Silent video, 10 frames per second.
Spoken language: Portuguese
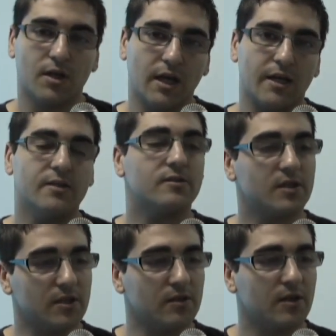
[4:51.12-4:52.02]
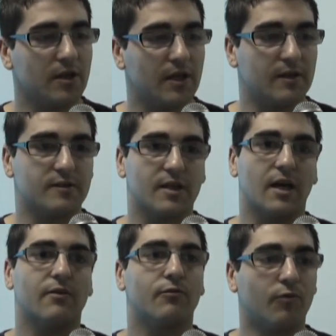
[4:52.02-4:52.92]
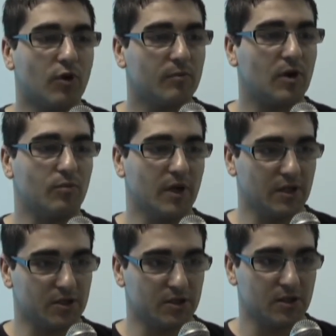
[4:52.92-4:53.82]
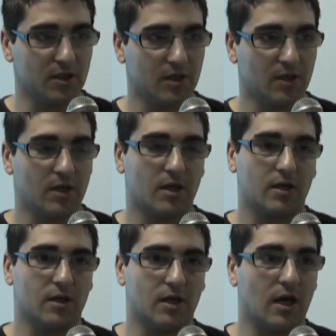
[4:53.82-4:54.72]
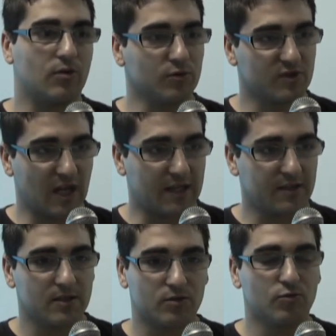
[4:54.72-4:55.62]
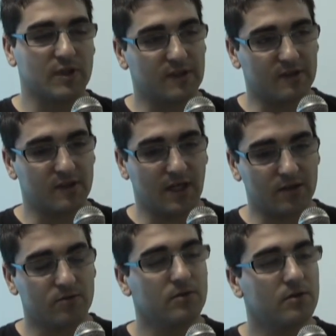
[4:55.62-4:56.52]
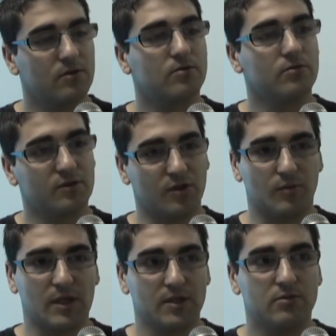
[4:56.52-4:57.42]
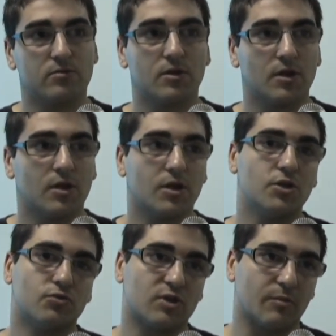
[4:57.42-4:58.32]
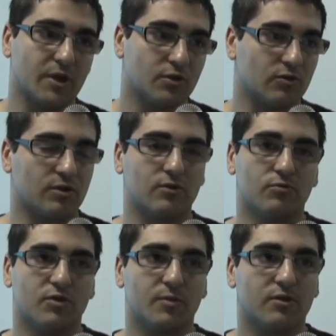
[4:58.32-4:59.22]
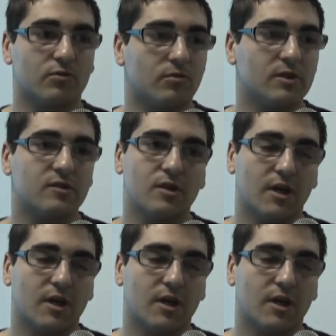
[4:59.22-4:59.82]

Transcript: E aí sim, ela será formalmente uh, acusada do assassinato do seu marido e, juntamente com as outras duas pessoas,